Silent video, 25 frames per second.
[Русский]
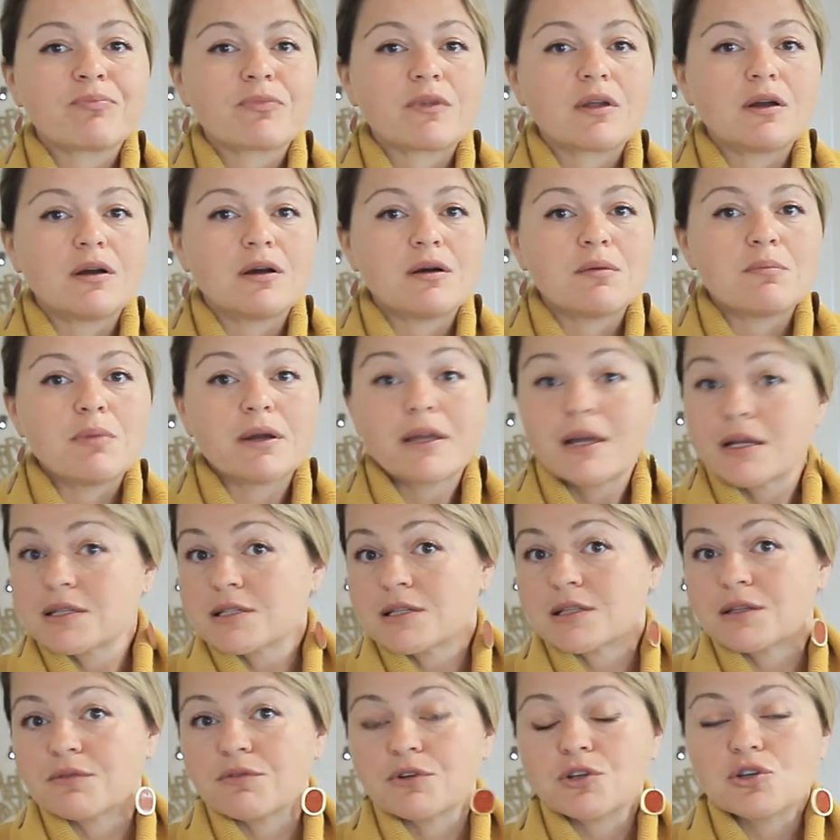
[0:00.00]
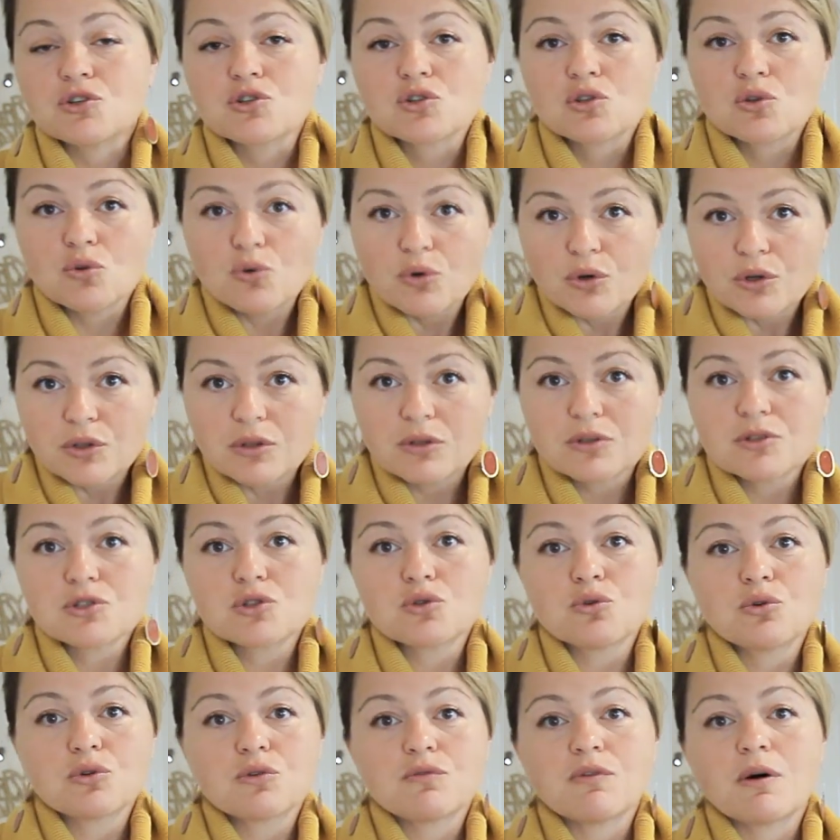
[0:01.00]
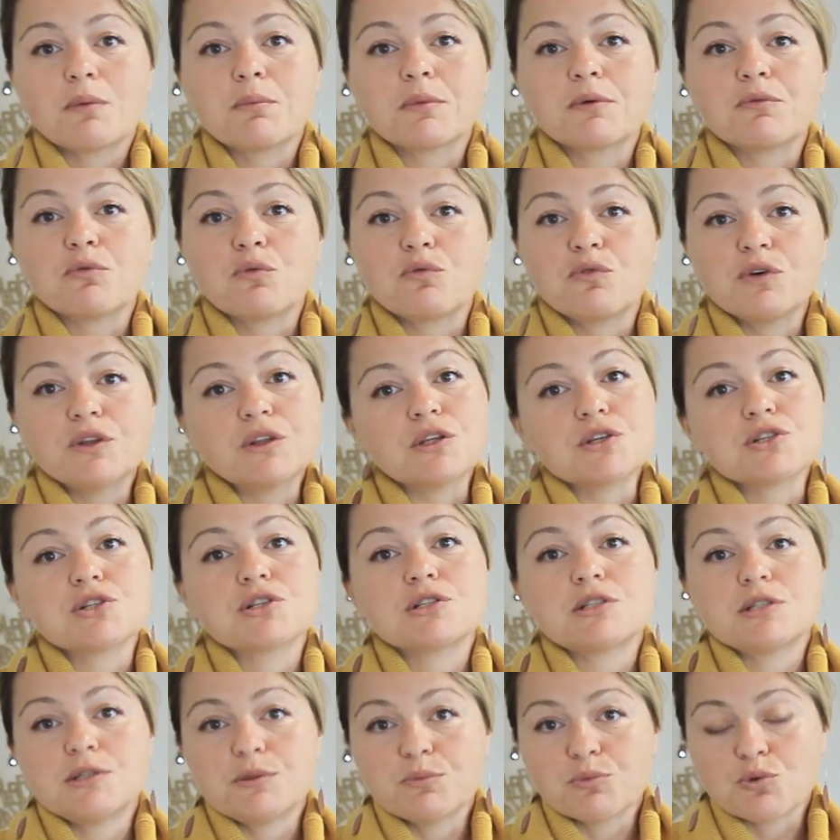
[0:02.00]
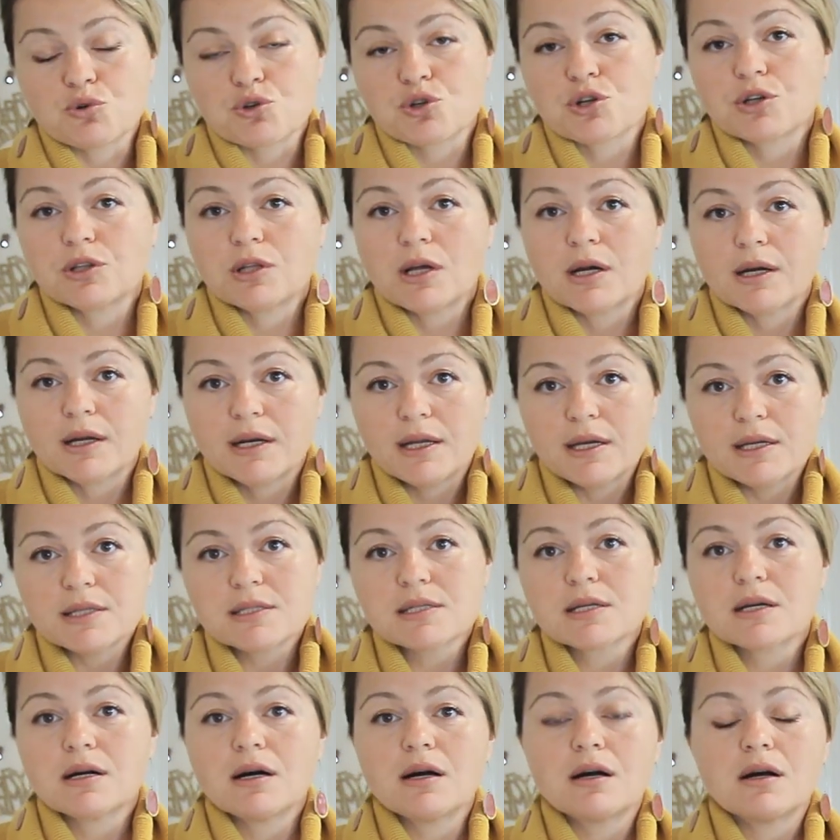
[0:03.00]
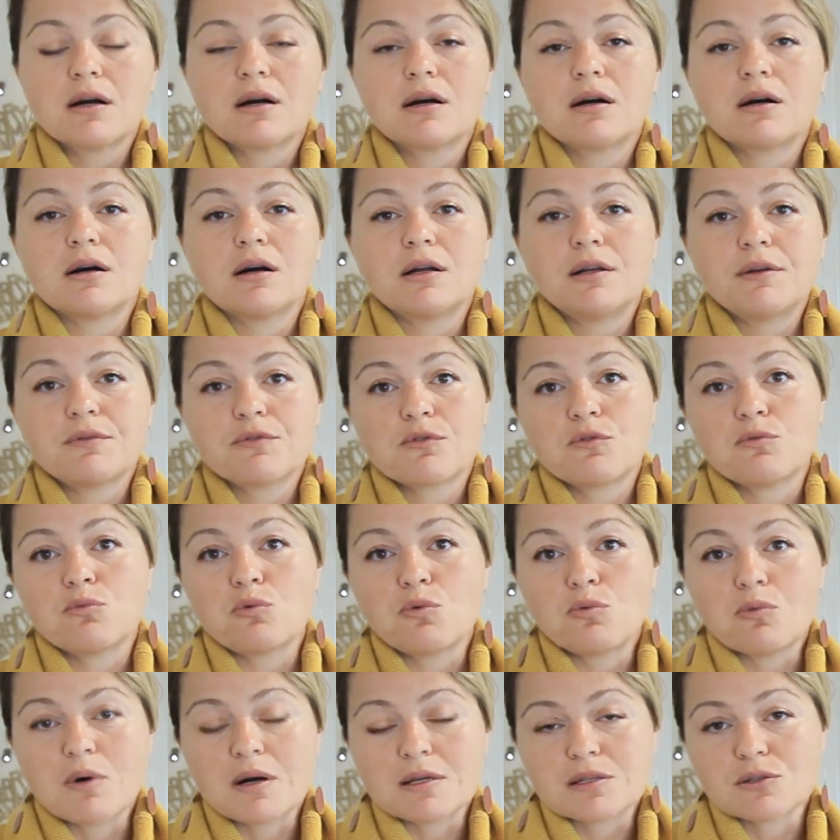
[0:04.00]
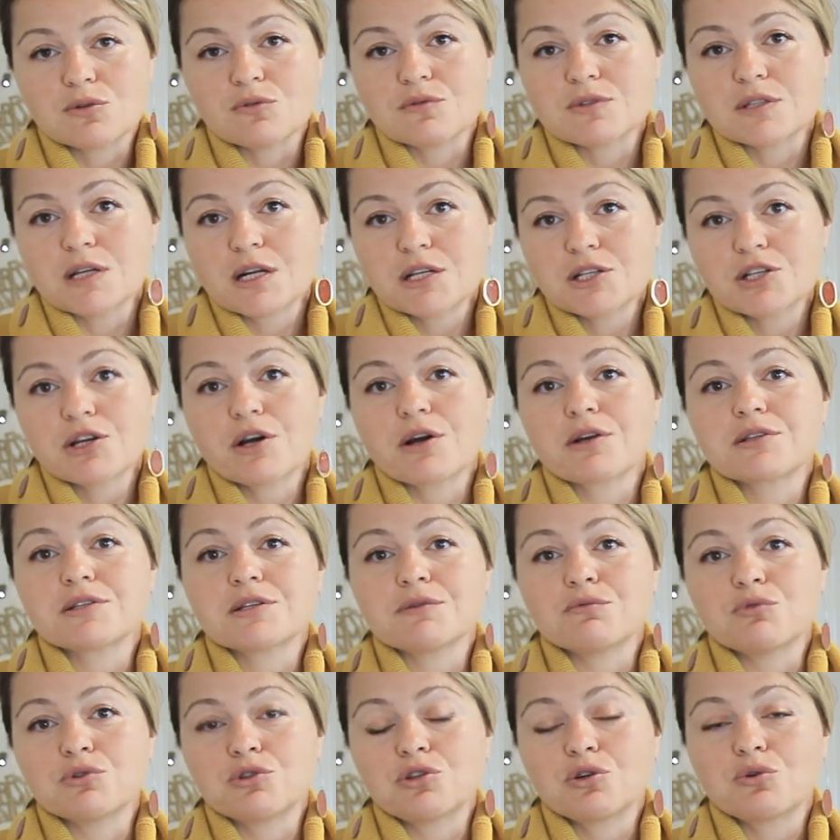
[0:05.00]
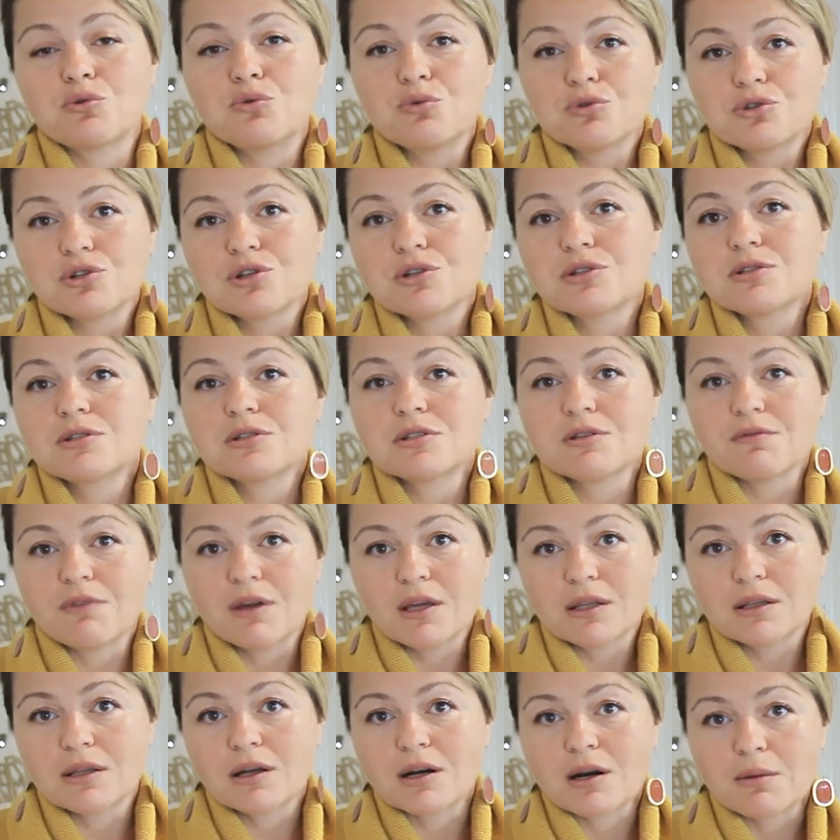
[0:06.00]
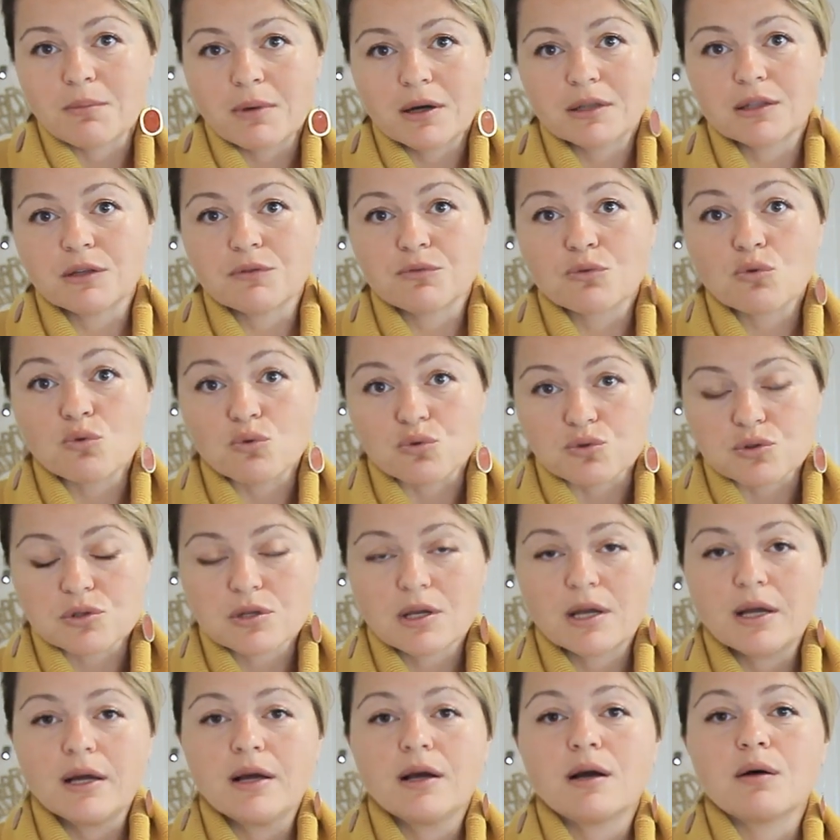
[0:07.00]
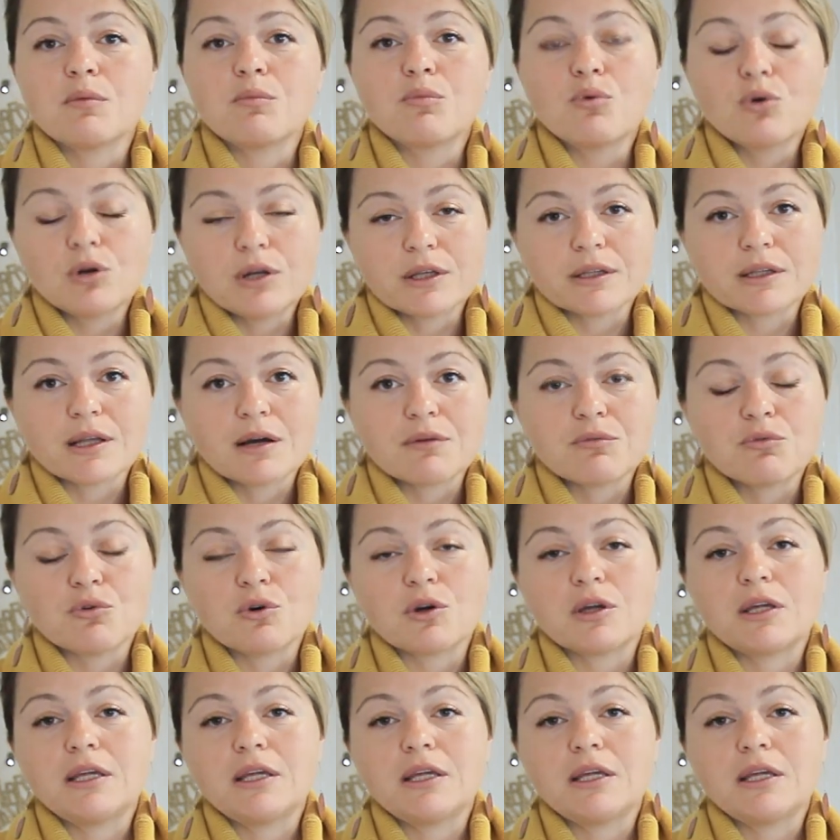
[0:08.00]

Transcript: Э, бояться этого не стоит, стоит вам его вытащить и немножко нагреть, как оливковому маслу возвращается его текучесть, цвет, аромат и вкус. Более того,